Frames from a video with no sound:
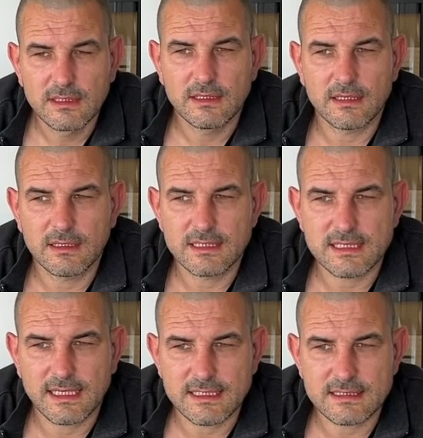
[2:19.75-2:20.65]
Äh, das
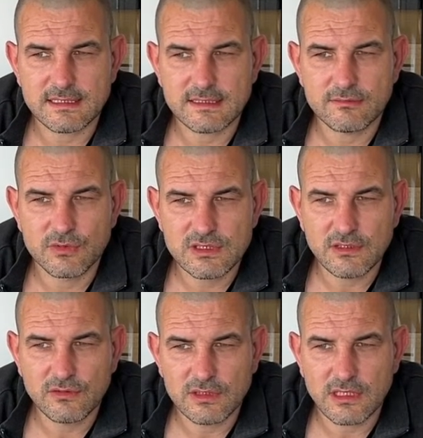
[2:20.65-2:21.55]
heißt, es muss
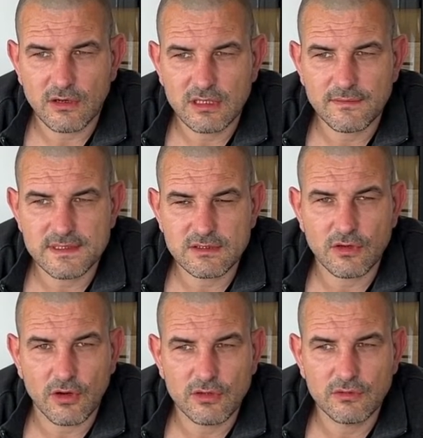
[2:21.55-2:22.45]
natürlich auch eine gewisse
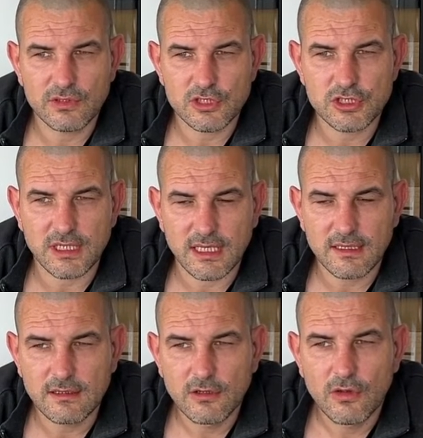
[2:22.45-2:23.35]
Trocknung
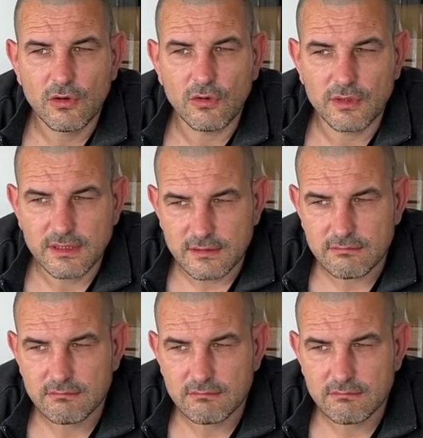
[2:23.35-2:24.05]
entstehen und